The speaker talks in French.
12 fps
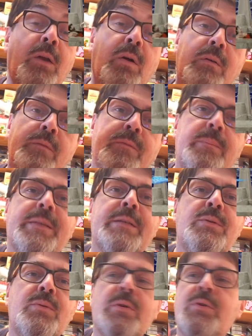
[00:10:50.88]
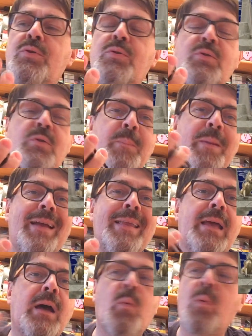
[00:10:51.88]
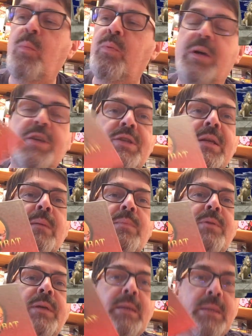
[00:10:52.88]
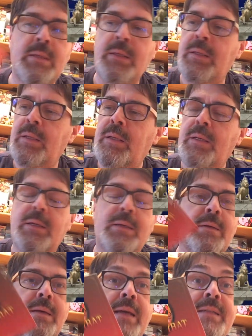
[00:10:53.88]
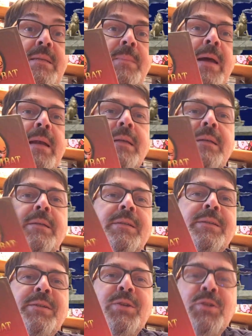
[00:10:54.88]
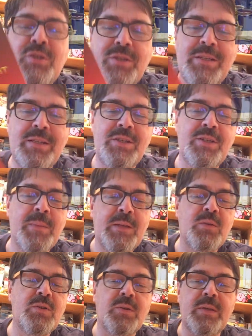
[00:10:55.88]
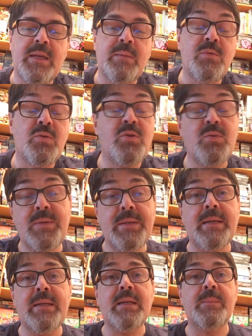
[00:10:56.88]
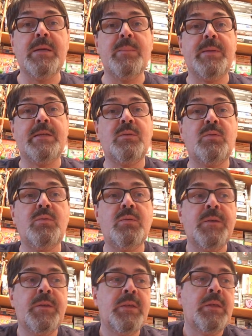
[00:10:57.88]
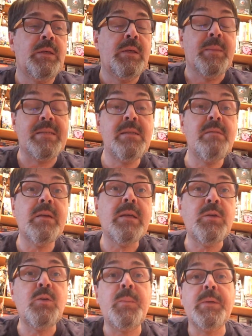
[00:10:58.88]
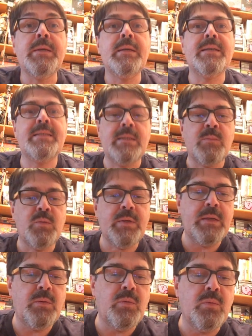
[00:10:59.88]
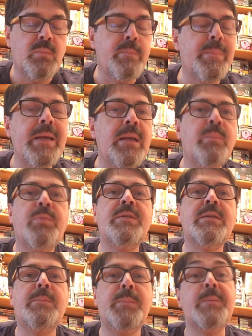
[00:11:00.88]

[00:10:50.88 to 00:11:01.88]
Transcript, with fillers: Alors Bien sûr, je ne suis pas allé à Rouen pour acheter un bouquin euh, à 10 balles euh, chez, chez Matos Game. Je suis allé là-bas parce que la bah, Sylvain a récupéré récemment quelques belles petites